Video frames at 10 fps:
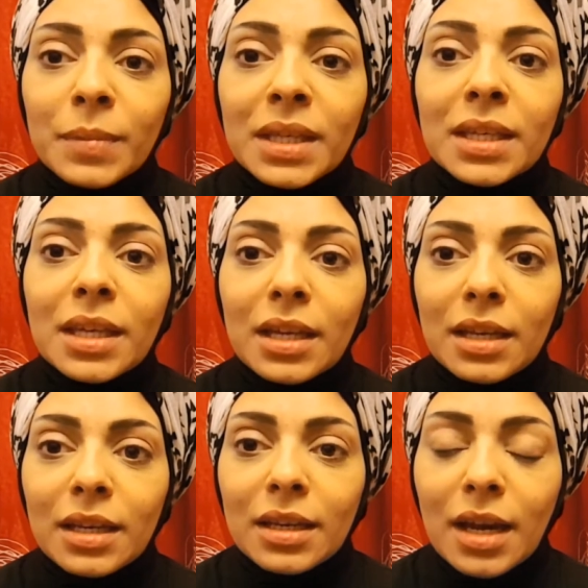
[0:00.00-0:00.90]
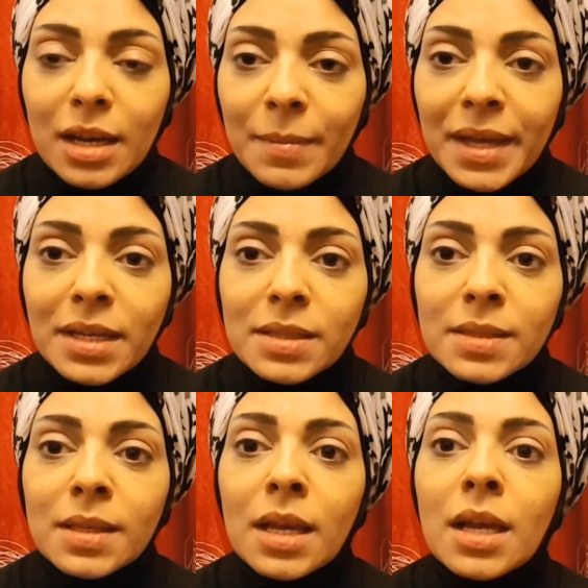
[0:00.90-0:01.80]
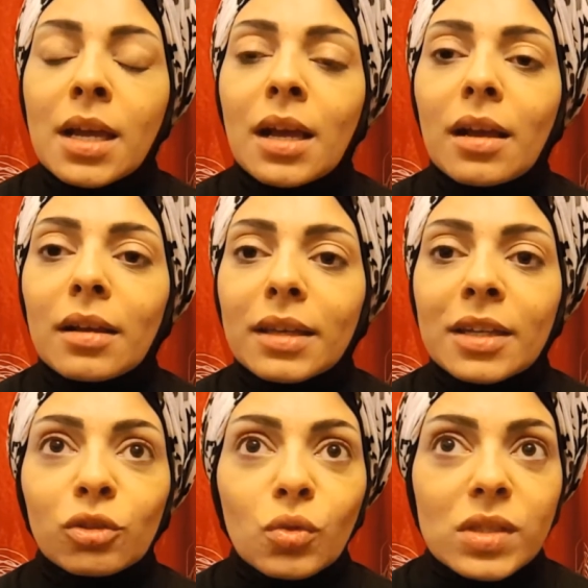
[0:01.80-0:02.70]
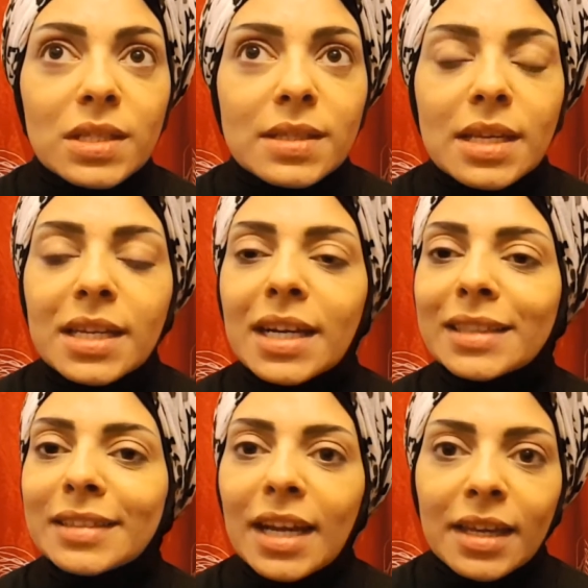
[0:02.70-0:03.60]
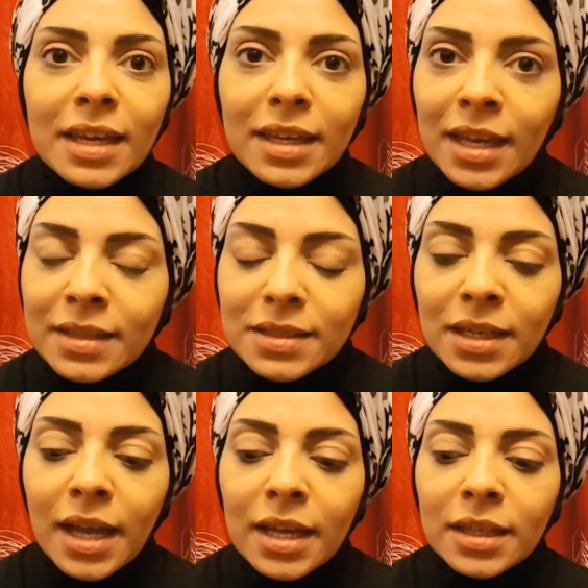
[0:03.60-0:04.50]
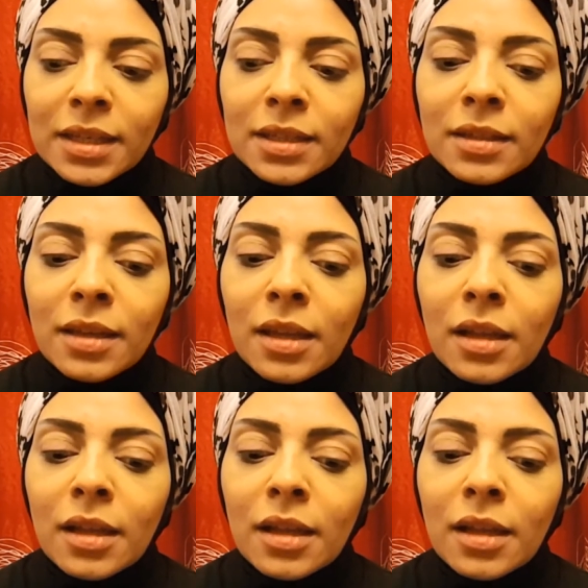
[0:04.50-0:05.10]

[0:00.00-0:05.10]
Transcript: بالارامكس كان توصيل سريع تراكنج كان كتير هين